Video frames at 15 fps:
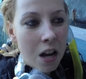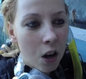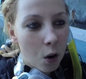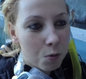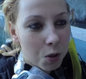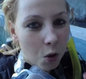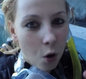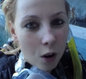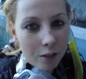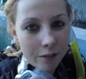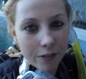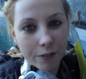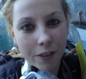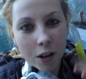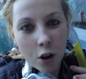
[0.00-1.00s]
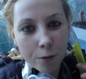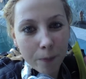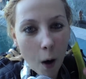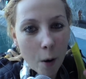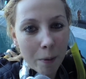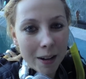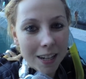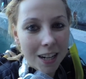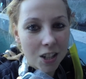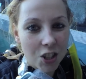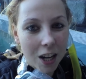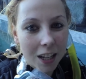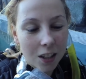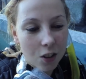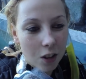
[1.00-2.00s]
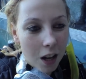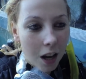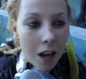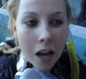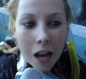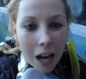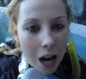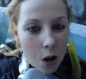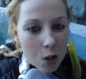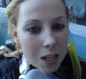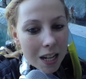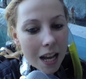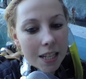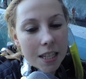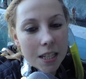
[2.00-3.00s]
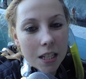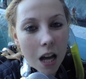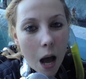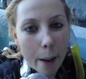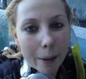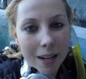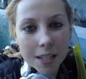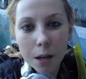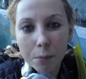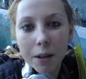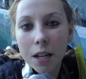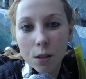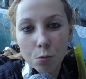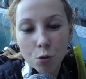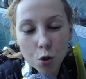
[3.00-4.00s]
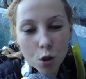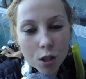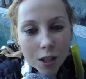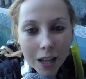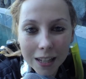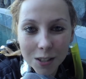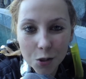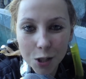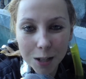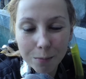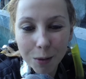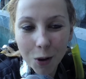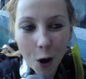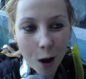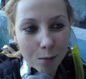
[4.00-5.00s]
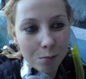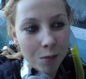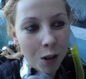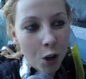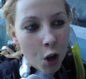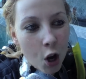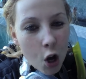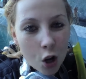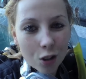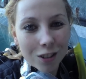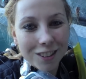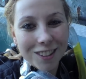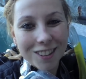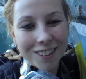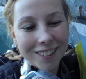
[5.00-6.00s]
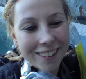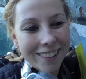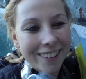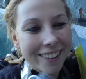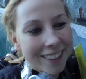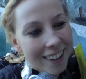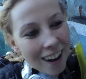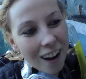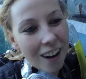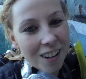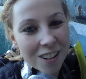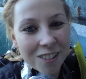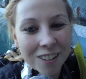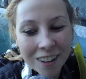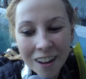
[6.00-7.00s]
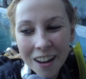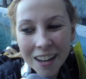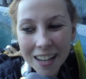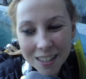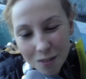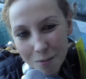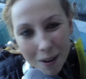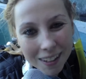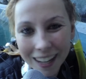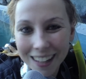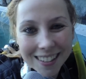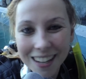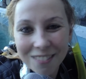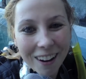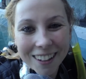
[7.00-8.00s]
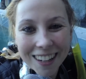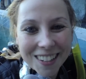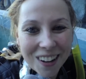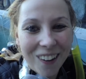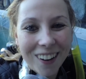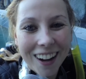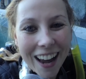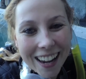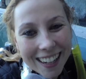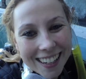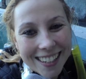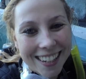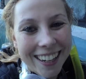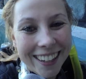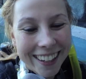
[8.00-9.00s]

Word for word: um zu gucken, wie viel Luft braucht man in der Jacket oder rauslassen. Aber das hat man dann zum Schluss ganz gut hinbekommen. Und ja, jetzt will man die ganze Zeit weitertauchen eigentlich.